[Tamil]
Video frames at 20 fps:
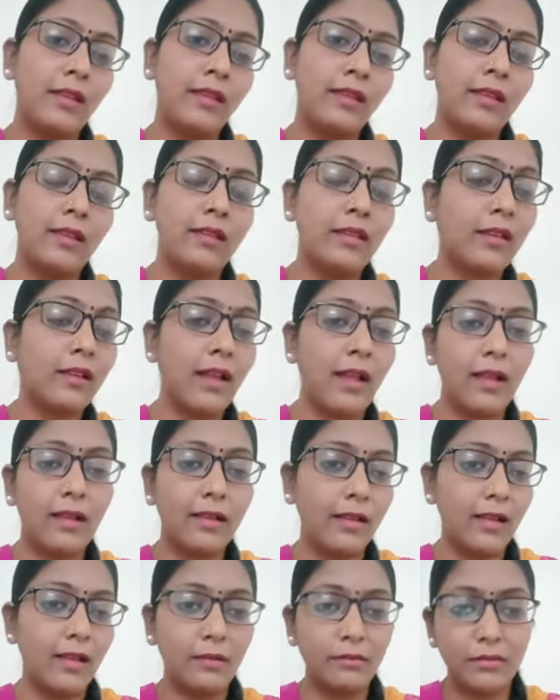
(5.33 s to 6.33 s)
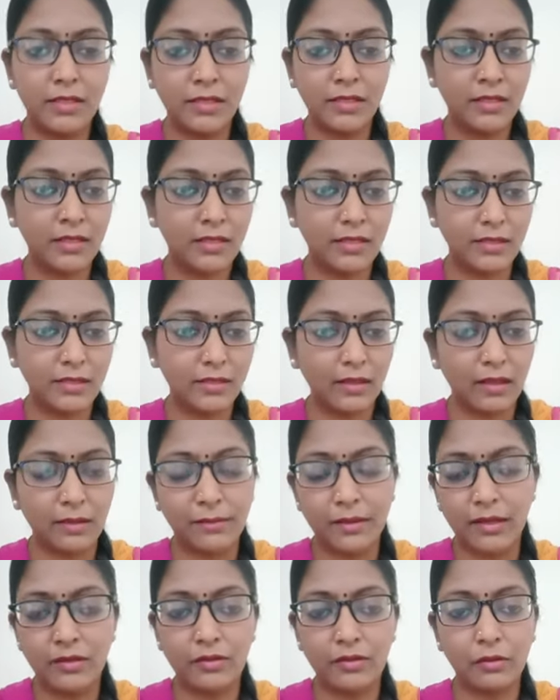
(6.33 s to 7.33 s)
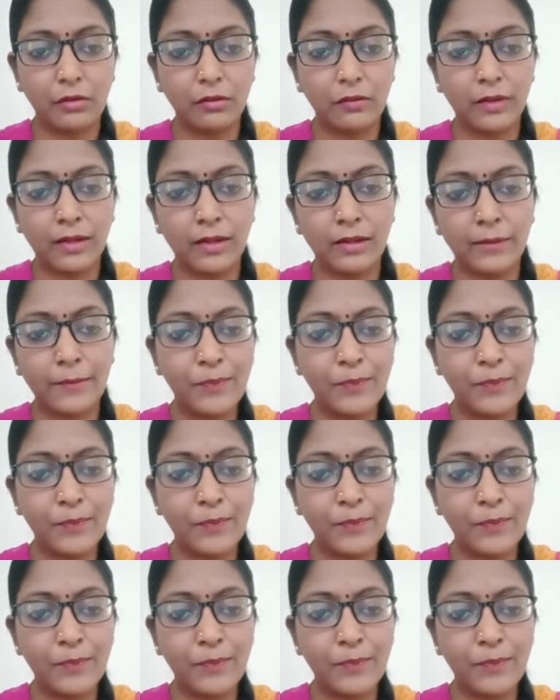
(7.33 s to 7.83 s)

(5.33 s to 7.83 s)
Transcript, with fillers: எதுக்காக அப்படின்ட்டு அப்படின்னு சொல்லுவாங்க